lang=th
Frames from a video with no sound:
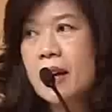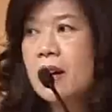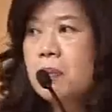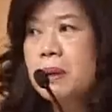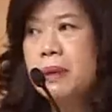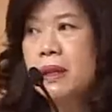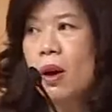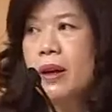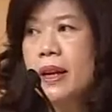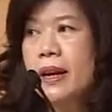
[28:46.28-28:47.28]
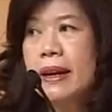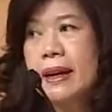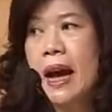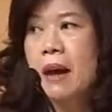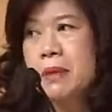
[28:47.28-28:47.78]
ถ้าเขาเป็น Big Lot เนี่ย
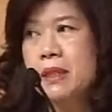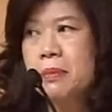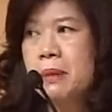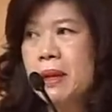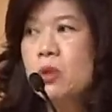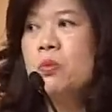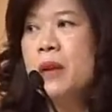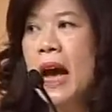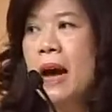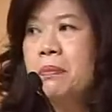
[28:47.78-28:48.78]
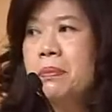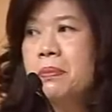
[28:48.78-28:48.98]
ราคามันจะไม่มายุ่มย่าม